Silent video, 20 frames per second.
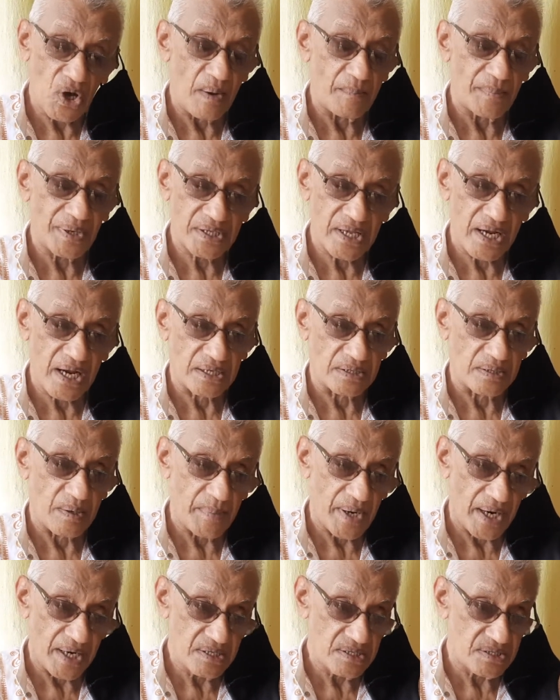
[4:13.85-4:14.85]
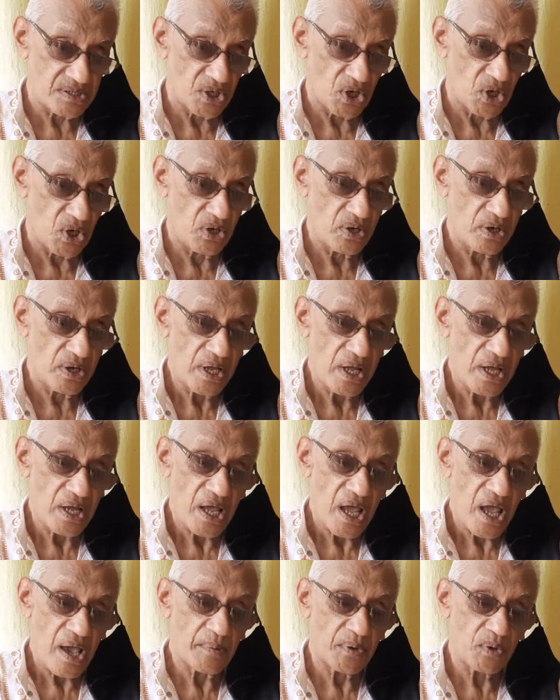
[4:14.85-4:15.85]
আমাদের একটা বাড়ি ছিল
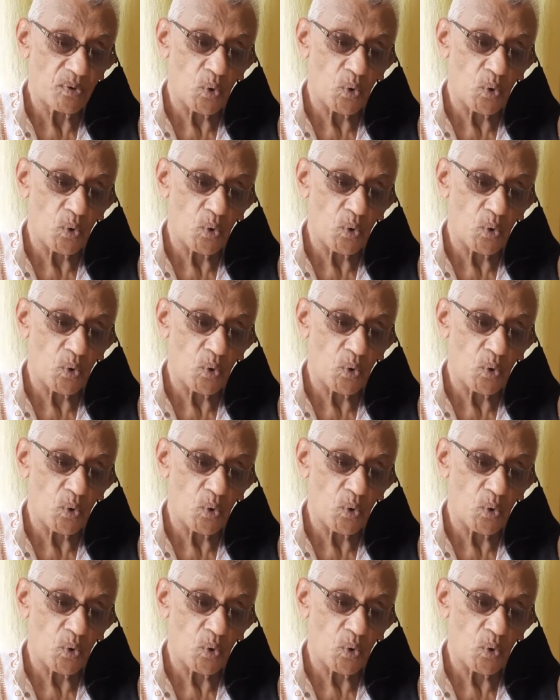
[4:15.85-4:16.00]
এবং